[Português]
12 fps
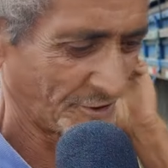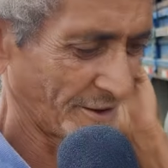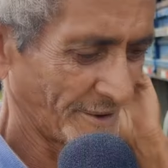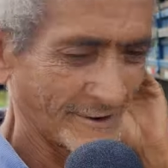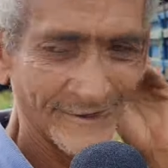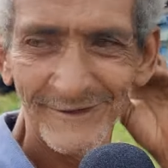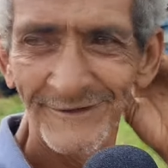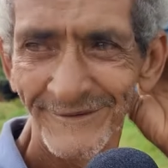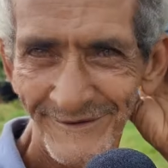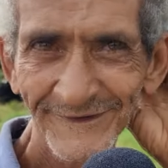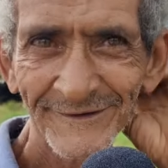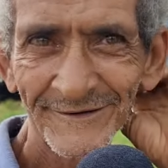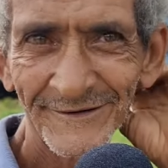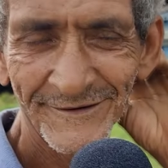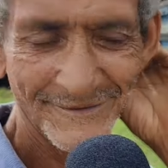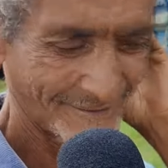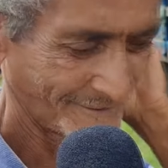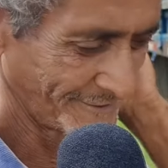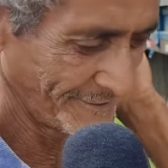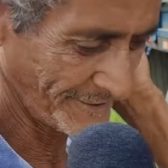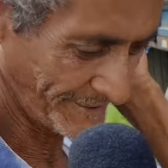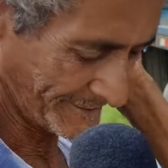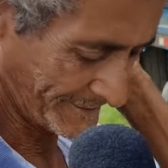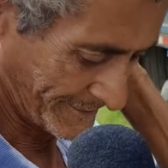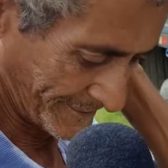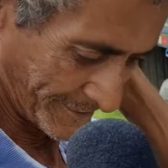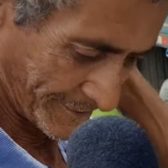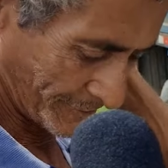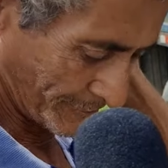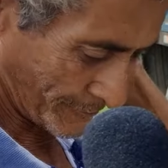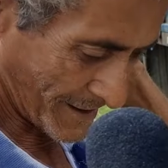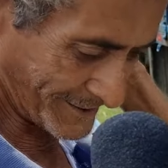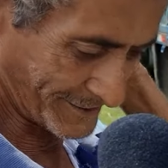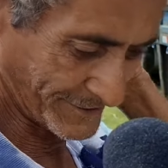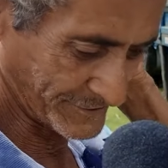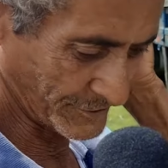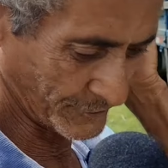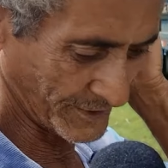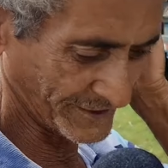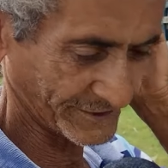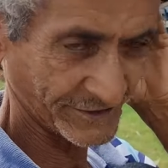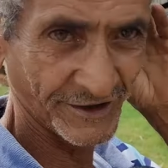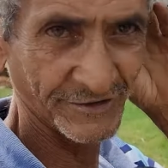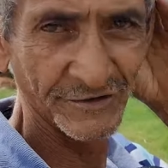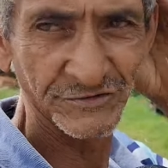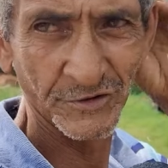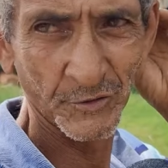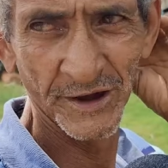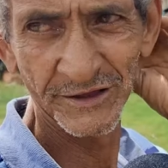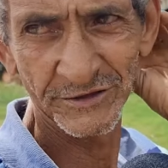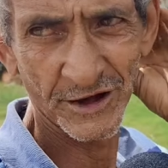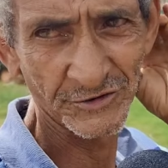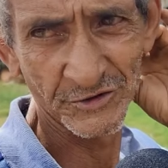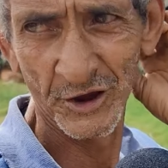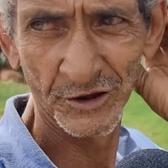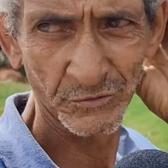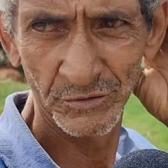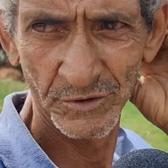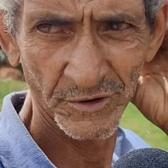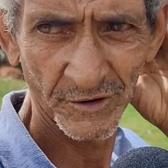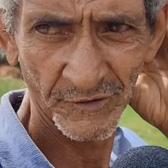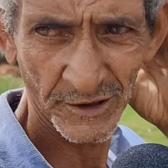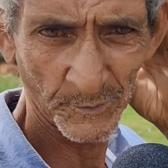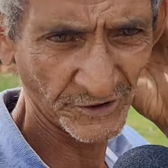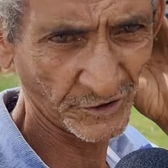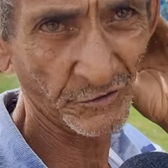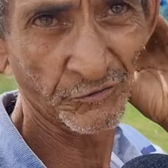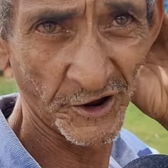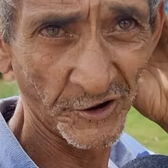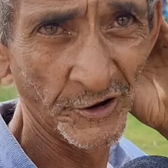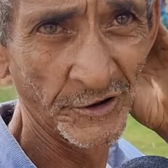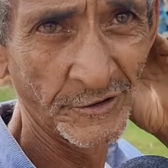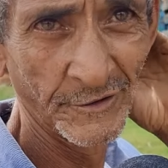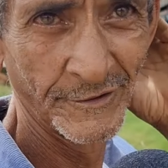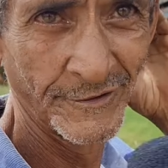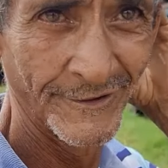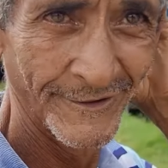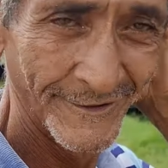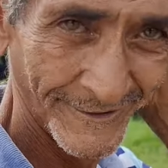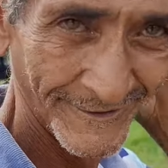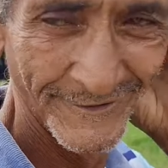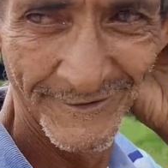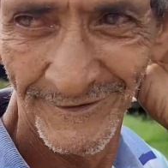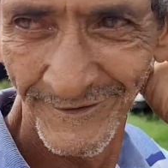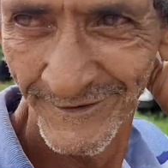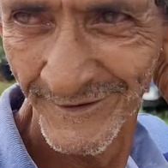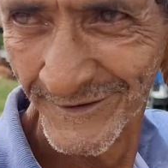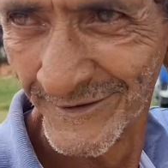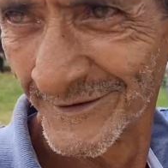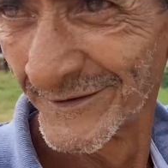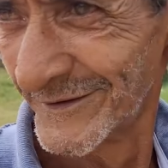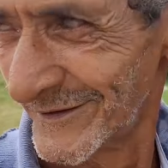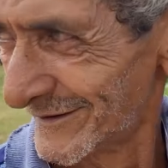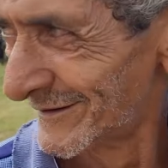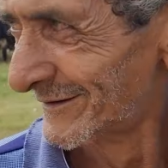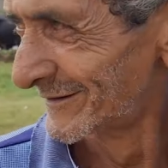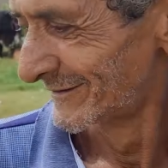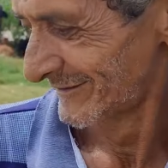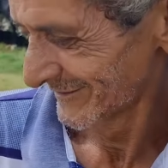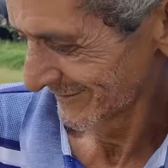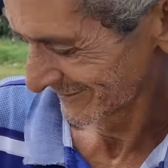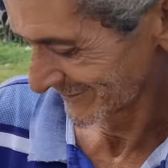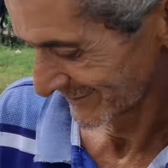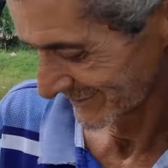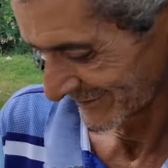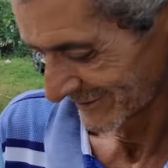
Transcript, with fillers: bom dia. Tá de quanto aqui, Moco? Oi? 450, 350, 300. É dependendo do freguês. É isso aí, Moco. Tem telefone de contato não, né,